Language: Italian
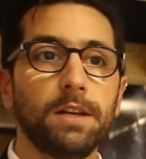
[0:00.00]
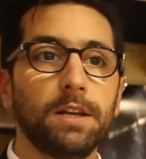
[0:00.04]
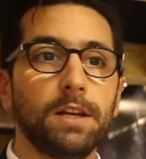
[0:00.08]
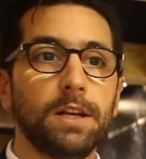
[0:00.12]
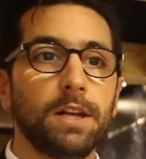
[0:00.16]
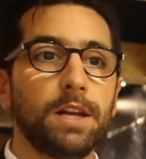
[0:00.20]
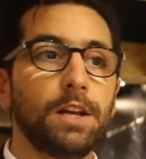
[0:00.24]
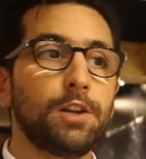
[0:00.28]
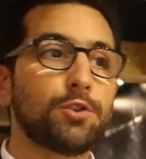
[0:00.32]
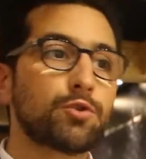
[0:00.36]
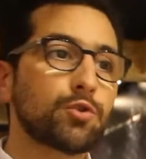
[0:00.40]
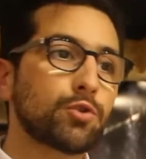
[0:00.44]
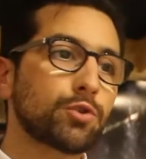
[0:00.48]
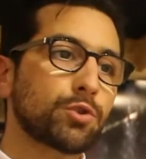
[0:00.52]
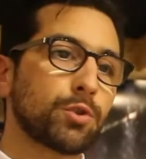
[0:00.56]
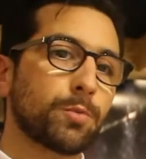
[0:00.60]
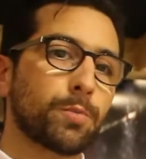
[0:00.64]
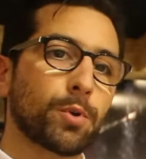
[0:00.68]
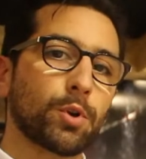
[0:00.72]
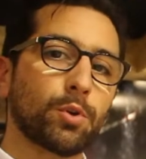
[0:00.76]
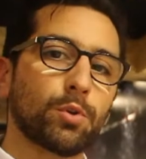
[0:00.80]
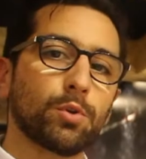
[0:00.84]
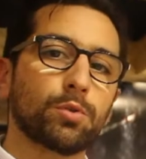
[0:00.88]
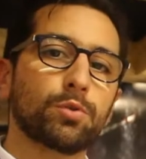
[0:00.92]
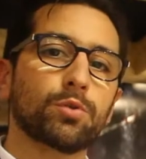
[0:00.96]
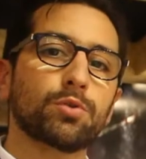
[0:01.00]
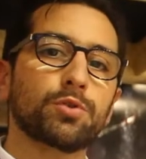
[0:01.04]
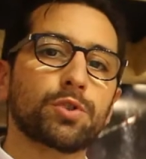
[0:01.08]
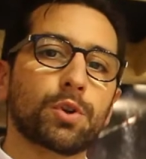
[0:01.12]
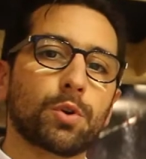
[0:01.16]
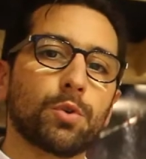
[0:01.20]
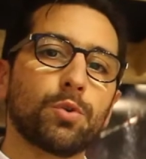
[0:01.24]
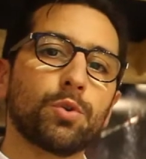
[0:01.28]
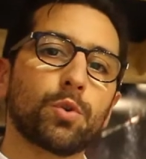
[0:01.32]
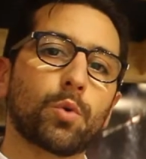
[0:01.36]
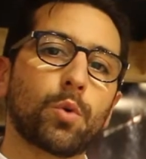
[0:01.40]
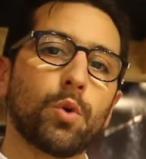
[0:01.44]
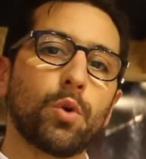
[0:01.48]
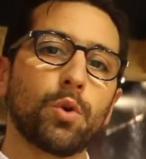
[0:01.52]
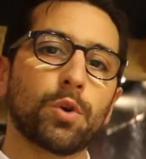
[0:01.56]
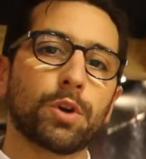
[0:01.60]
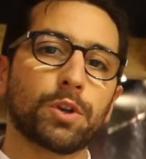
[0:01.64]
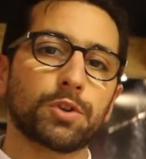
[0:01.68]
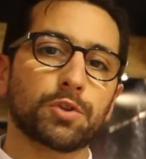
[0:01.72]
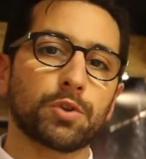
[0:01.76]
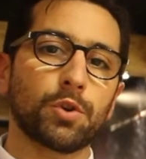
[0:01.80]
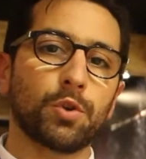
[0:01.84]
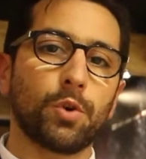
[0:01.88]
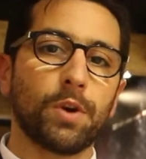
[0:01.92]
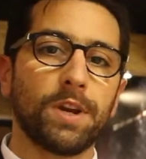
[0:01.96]
il giusto prodotto secondo quello che
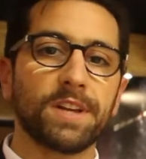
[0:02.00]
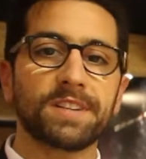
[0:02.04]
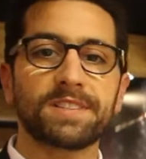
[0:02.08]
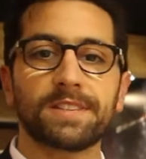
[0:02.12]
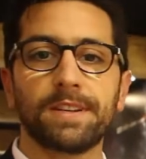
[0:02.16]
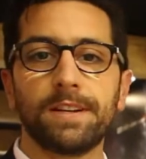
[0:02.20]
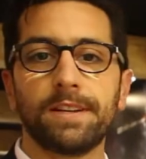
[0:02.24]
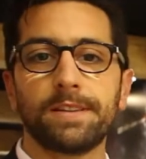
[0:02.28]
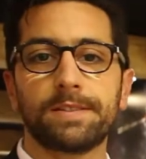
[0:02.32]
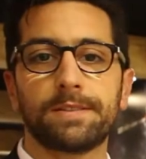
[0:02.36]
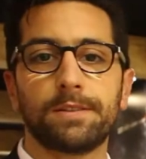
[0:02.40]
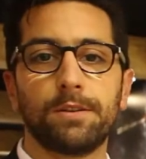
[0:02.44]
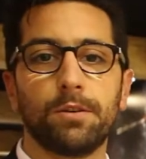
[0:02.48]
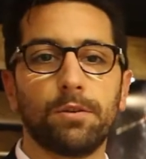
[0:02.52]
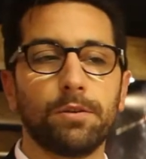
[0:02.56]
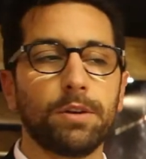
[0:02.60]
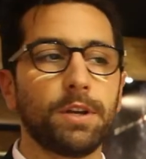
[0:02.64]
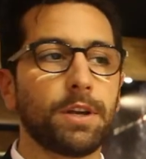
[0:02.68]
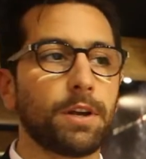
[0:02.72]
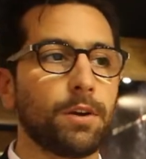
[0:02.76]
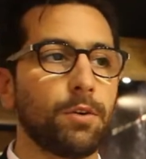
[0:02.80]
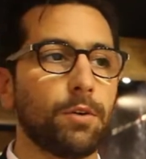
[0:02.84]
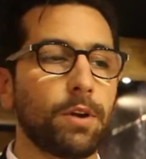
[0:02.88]
sono le selezioni che noi